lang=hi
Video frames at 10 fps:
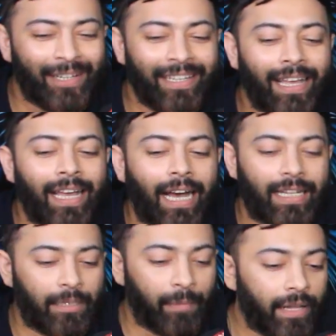होगी
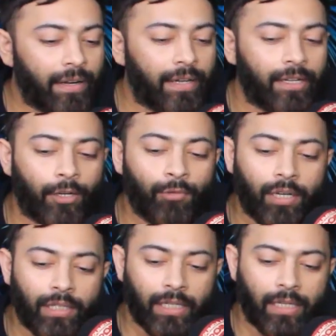अच्छा मैं रेट
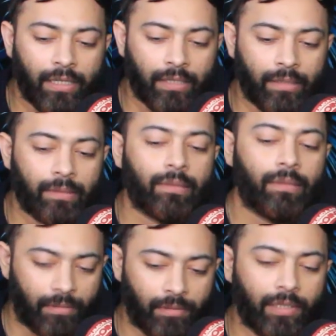करूँगा टिक्का
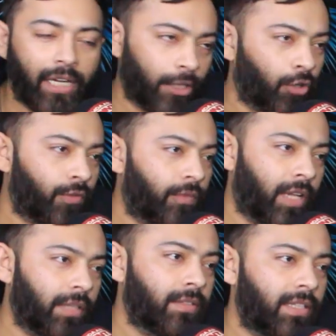टेन आउट ऑफ
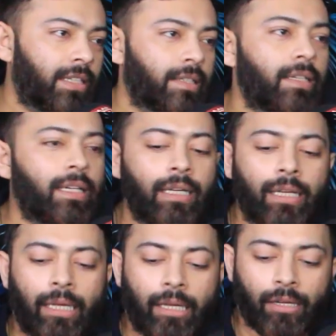टेन सही है
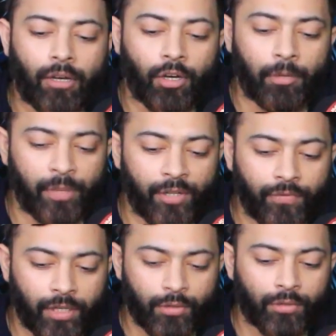
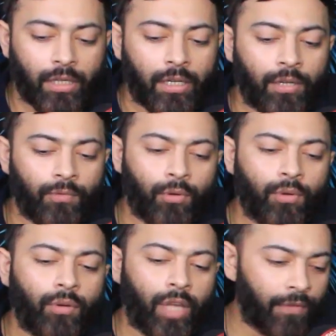बीफ का जो था वो
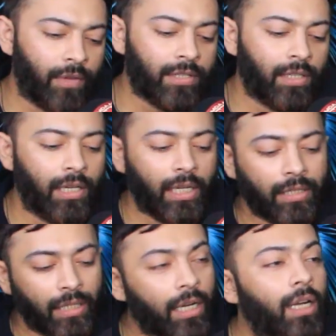एवरेज था
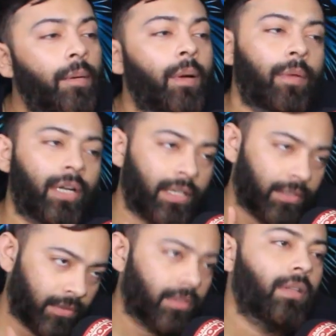लेकिन धागा कबाब का
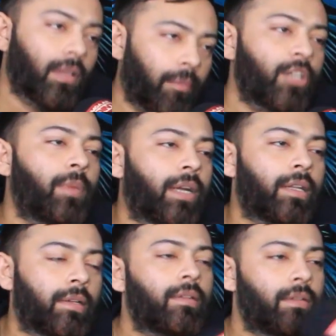टेस्ट मच
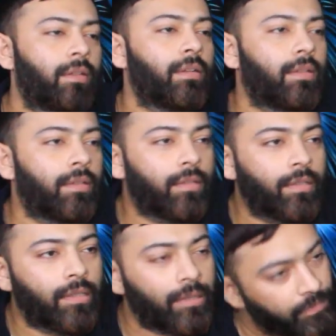बेटर है तो आपको जो है
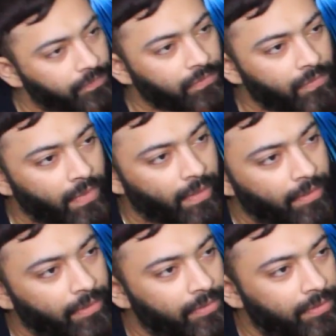बीफ से ज़्यादा आपको
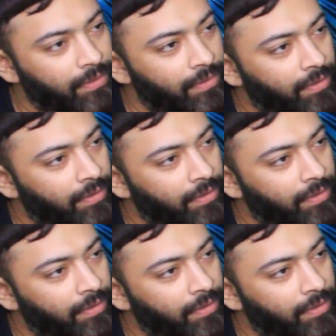धागा कबाब अच्छा